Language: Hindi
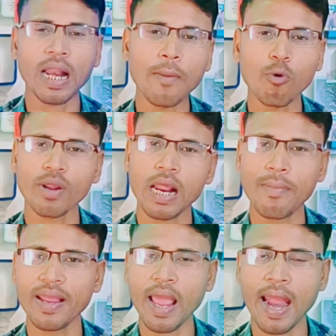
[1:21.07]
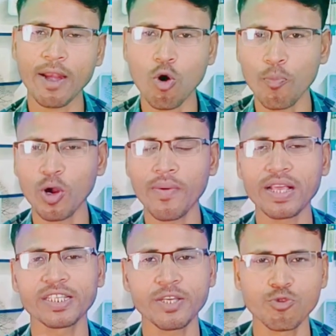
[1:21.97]
अगर आप लोग रियलमी एंड ओप्पो
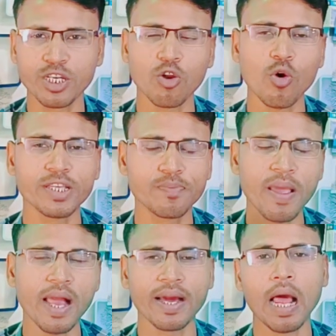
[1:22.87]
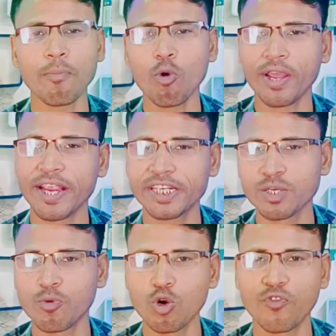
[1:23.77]
डिवाइस यूज करो इसमें अगर आप लोग
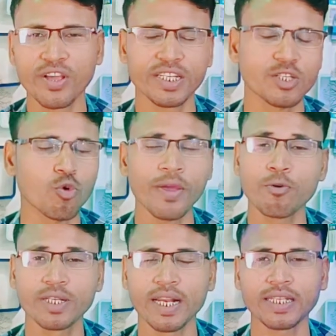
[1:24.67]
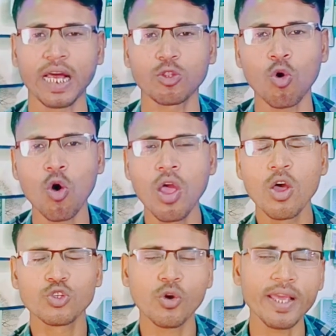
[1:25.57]
किस्ट मोड फीचर्स को यूज करना चाहते हो
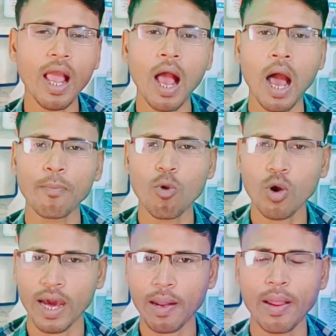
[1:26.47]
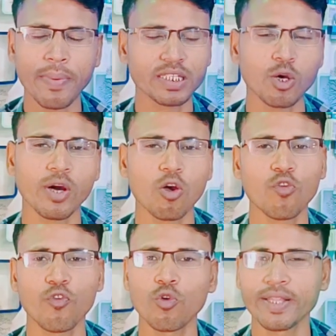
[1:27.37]
जो कि आप लोग घर में बच्चे वगैरह
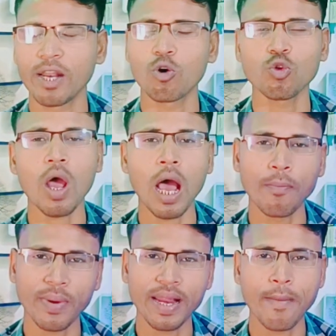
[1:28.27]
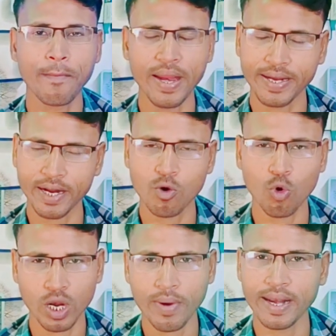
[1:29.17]
को फोन दे रहे हो तो आपके लिए बेटर
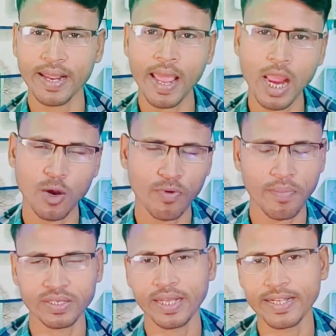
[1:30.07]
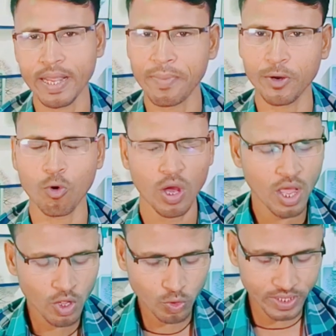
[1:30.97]
होने वाली है इन्फॉर्मेशन ये वीडियो
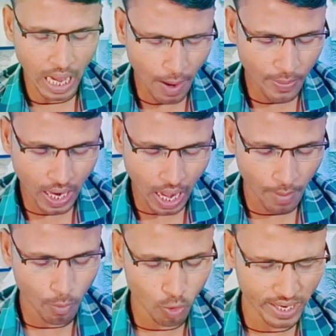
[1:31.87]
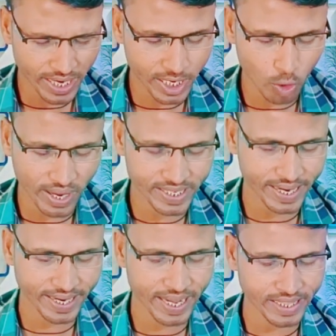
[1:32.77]
तो यहां पर आप लोग क्लिक करोगे
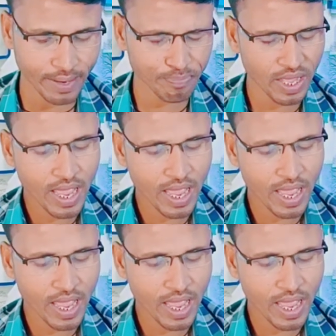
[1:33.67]
सेटिंग के अंदर